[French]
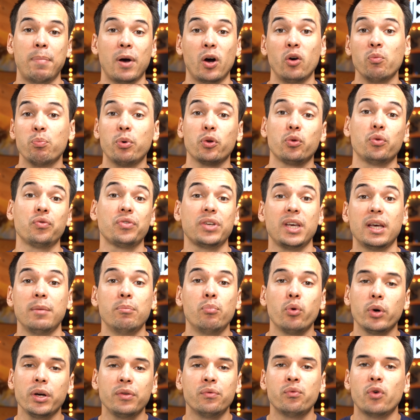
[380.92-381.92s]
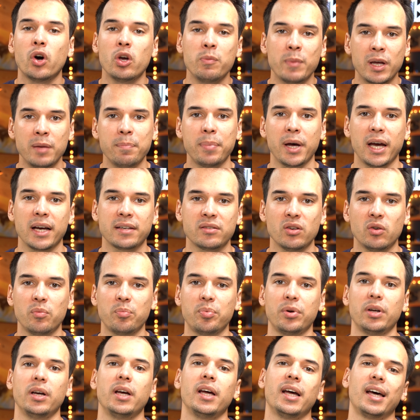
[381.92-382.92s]
Par contre, pour tout ce qui est bruit de voix humaine par
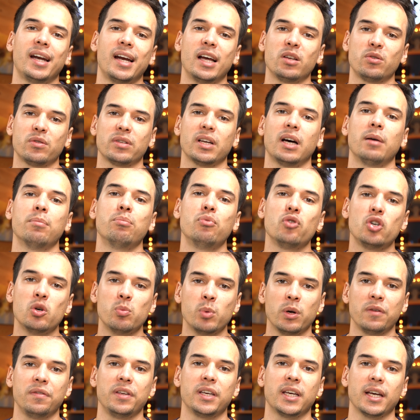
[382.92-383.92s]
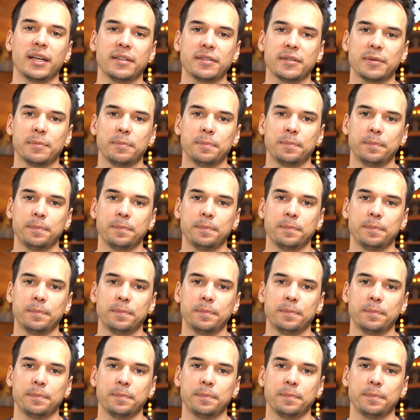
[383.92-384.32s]
exemple, là ce sera beaucoup moins efficace.